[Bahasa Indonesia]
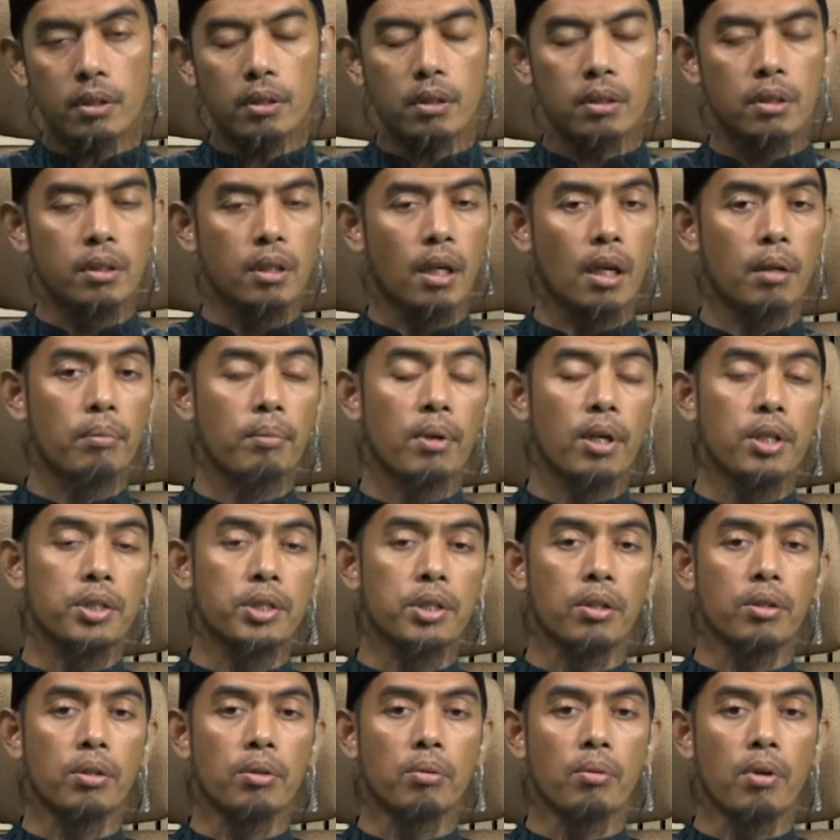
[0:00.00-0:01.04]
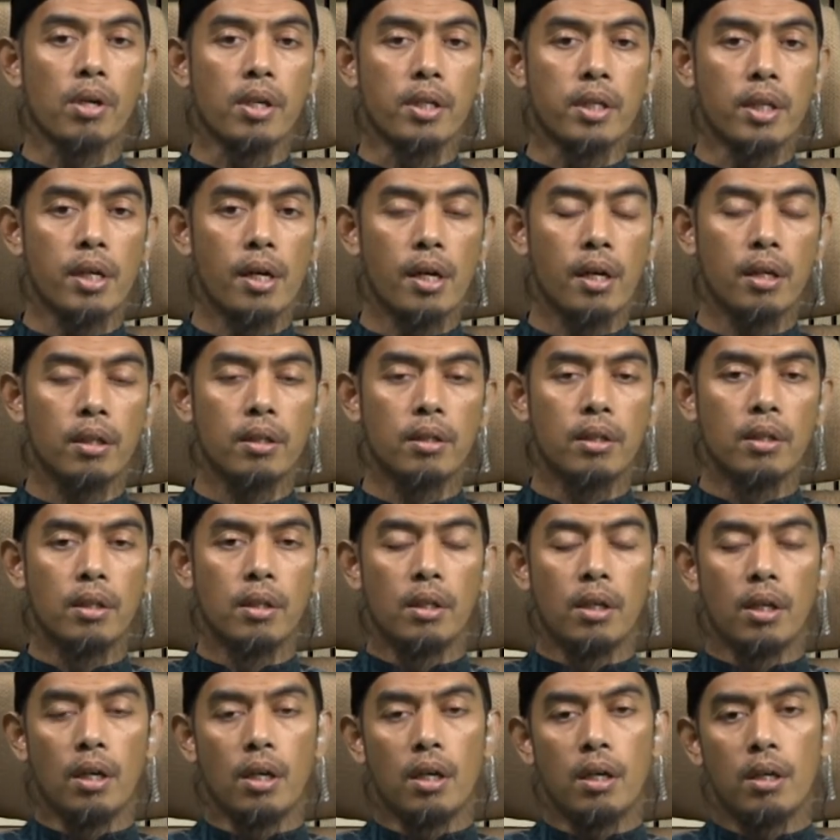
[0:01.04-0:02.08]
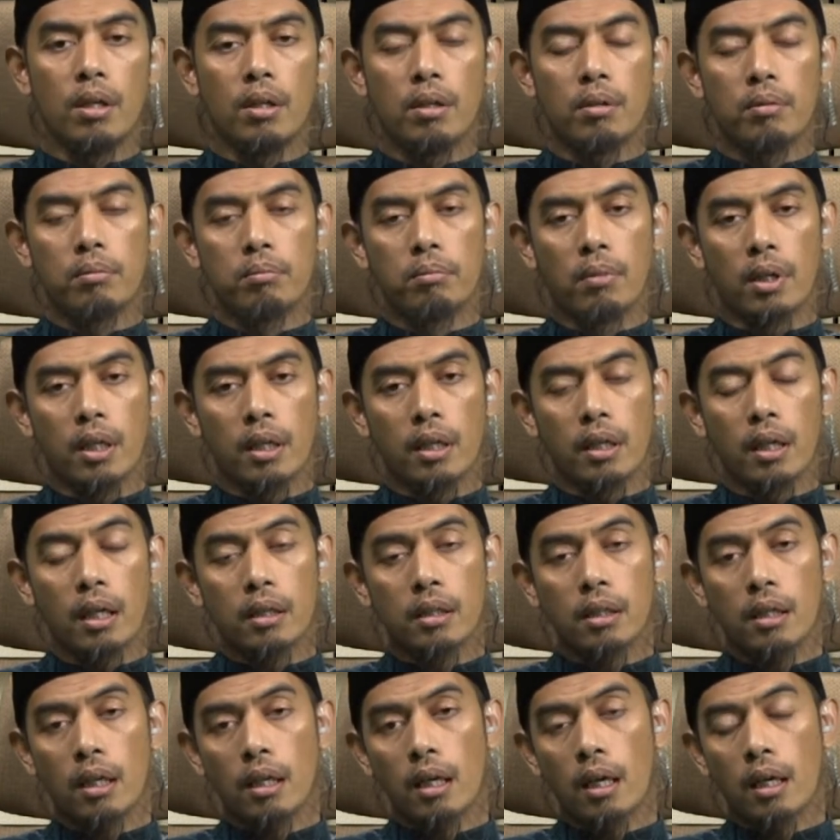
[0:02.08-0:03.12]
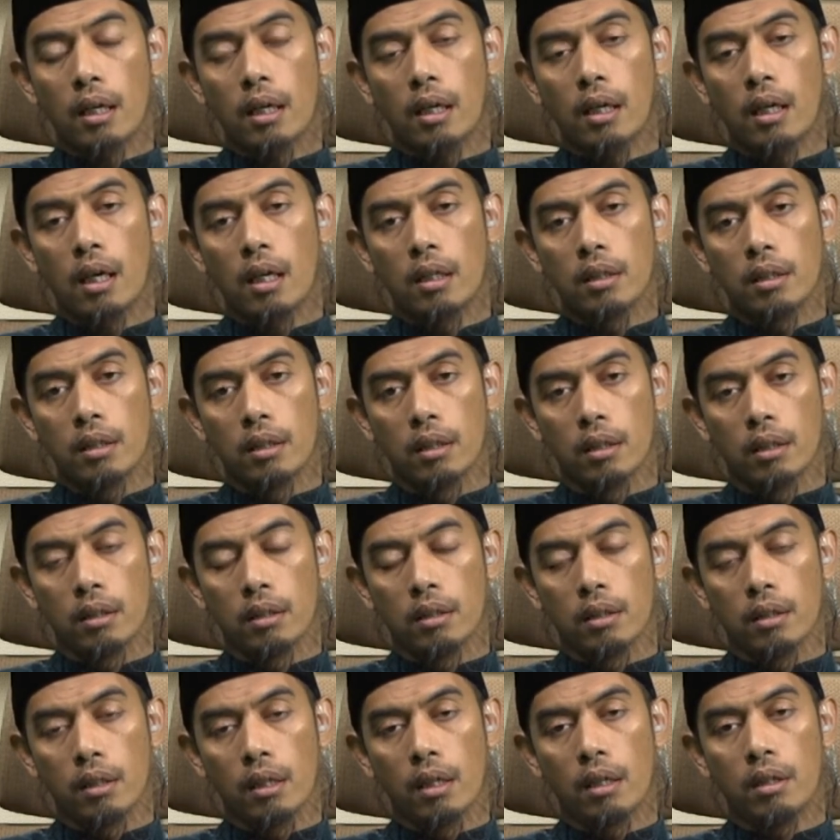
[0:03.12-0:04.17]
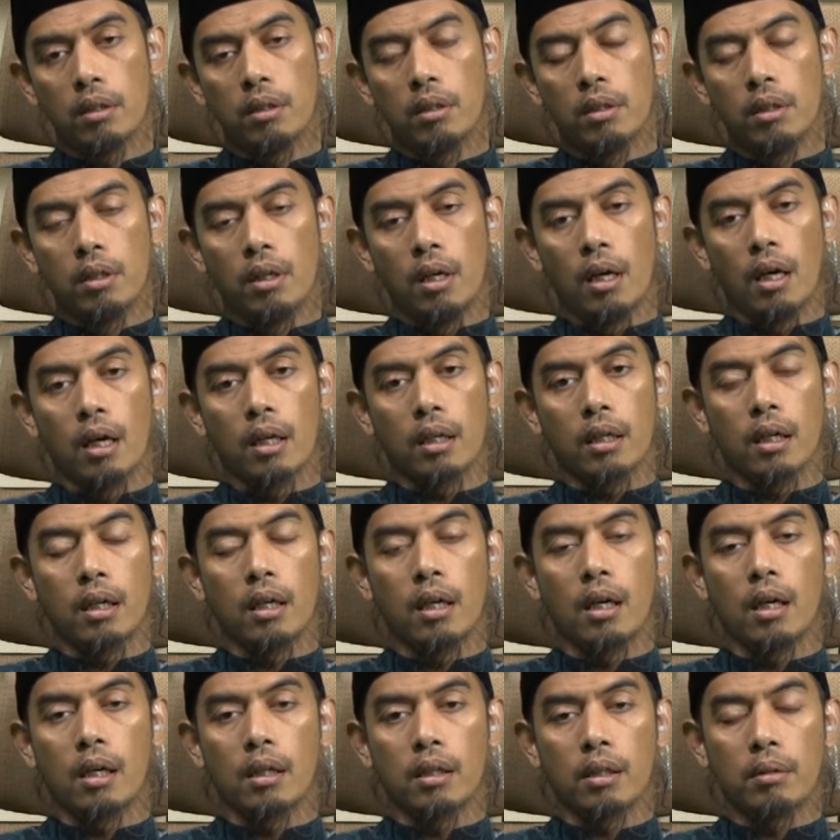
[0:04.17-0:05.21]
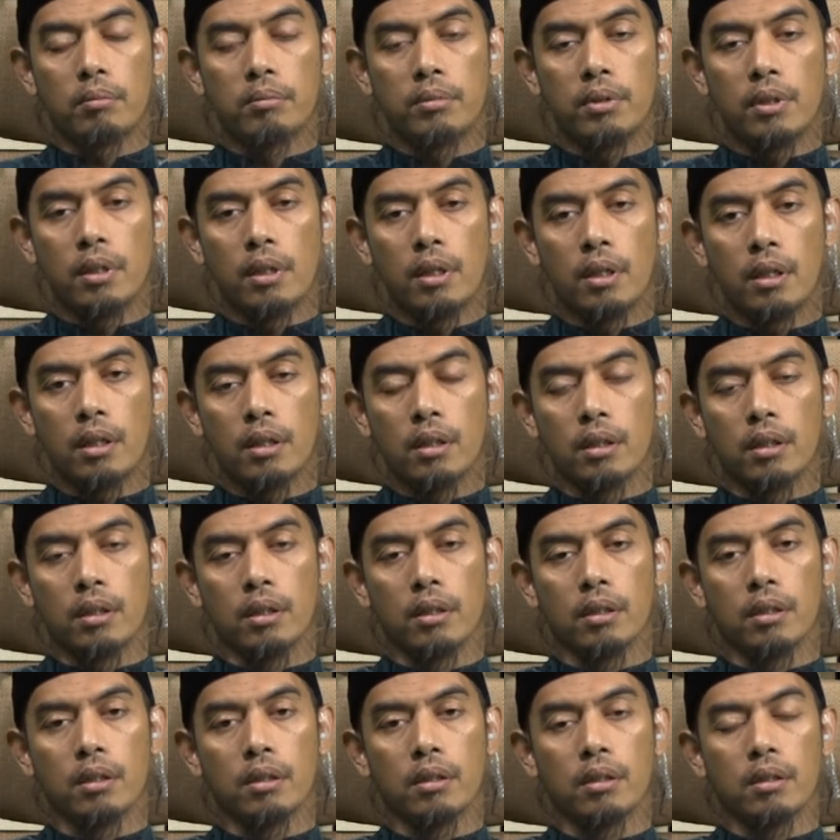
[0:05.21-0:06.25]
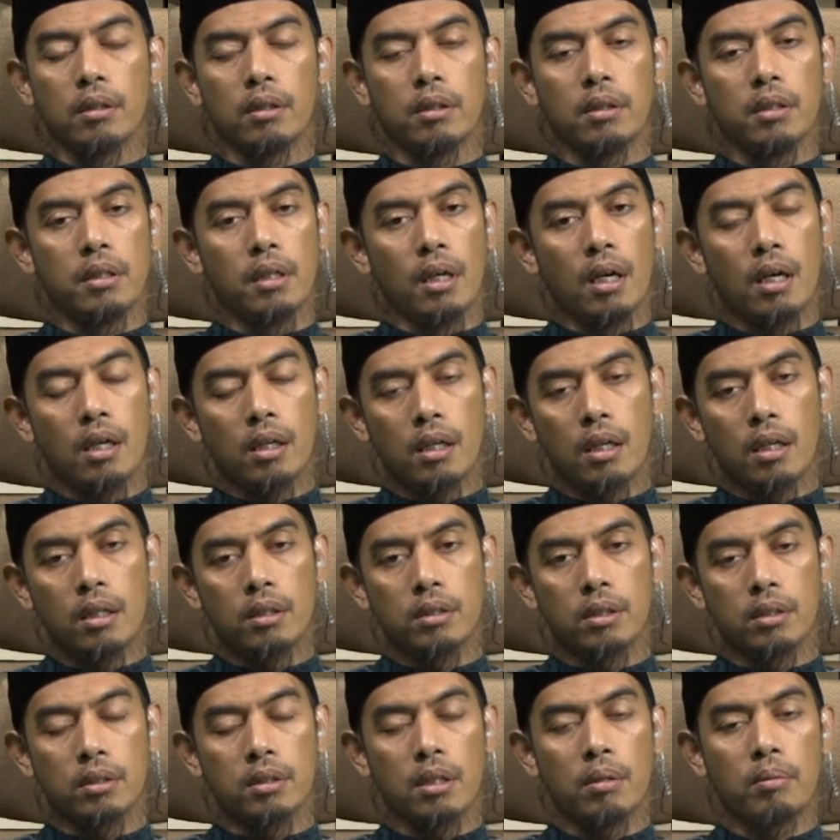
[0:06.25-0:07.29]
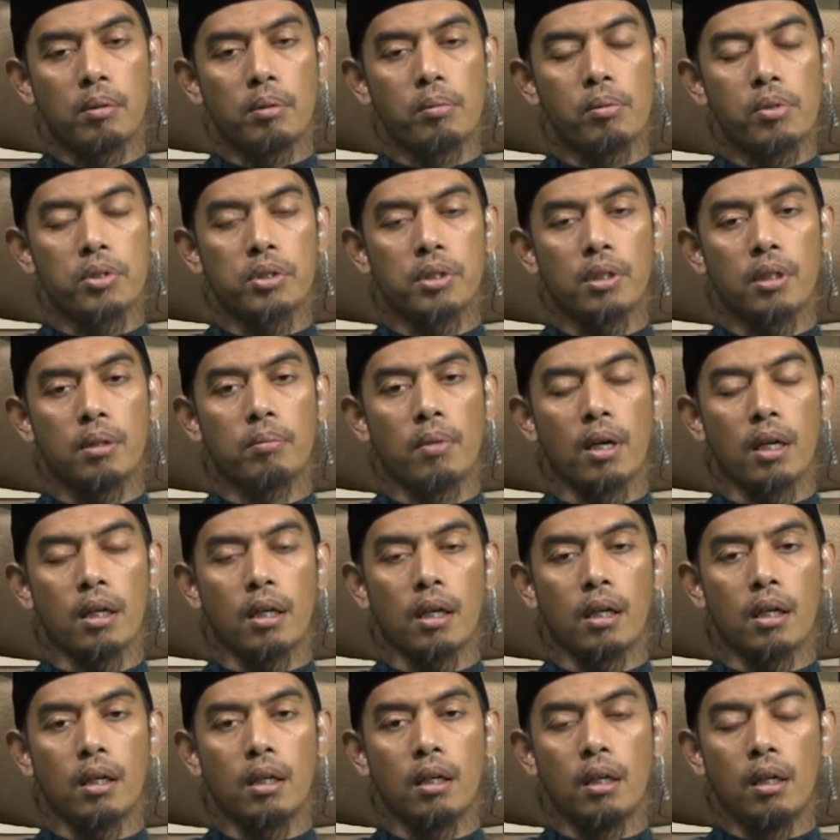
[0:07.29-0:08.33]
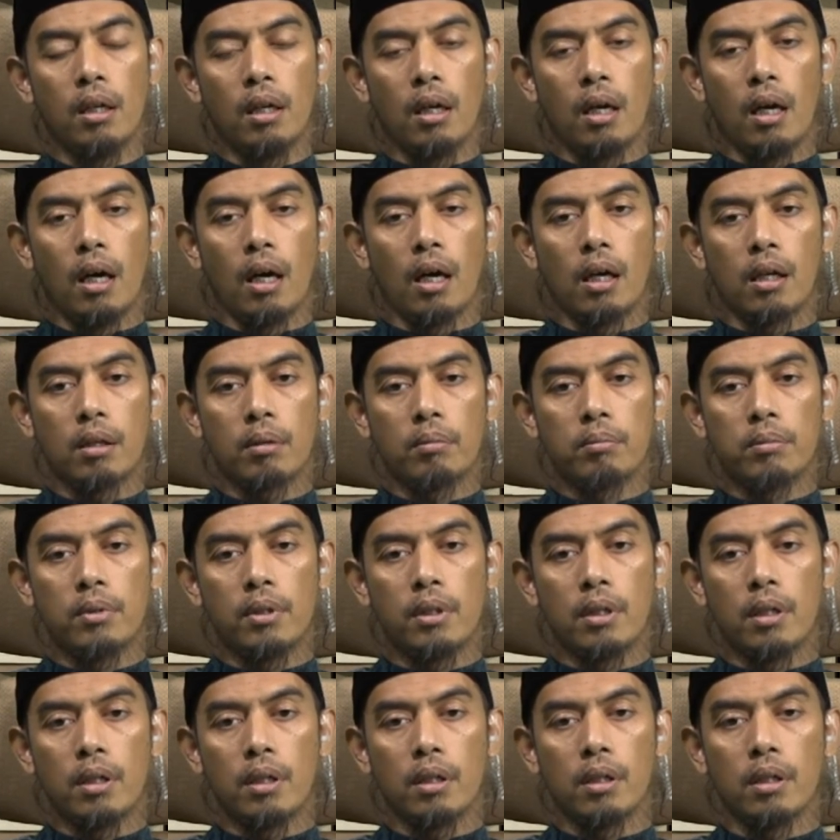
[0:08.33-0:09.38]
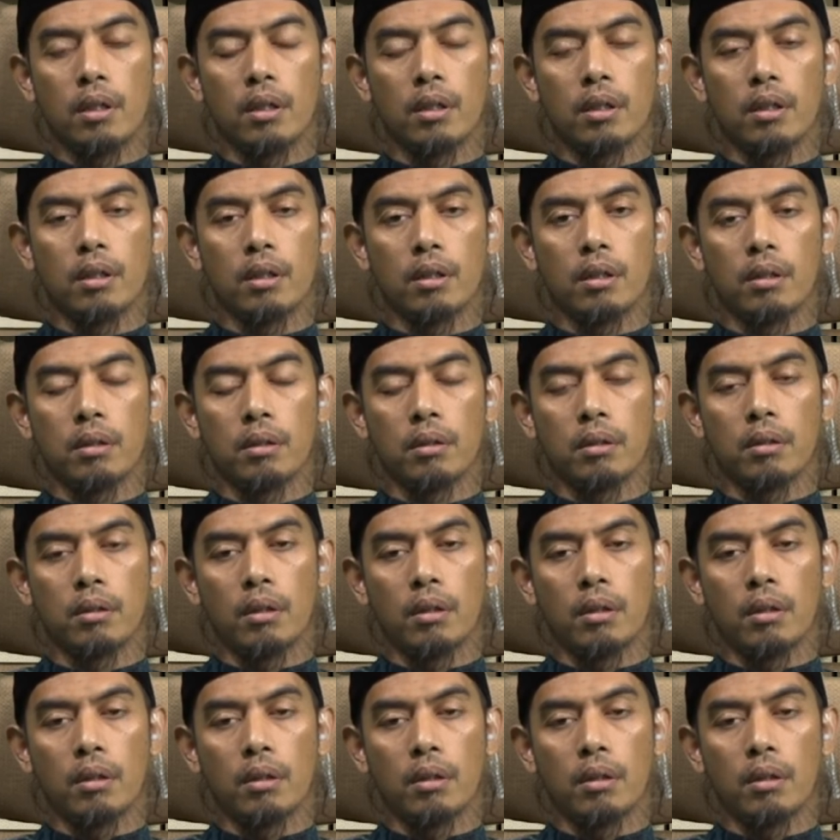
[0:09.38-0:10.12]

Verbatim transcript: dalam hajatul wada ya, mengingatkan akan hal ini ya akan haramnya uh, darah sesama muslim akan haramnya uh,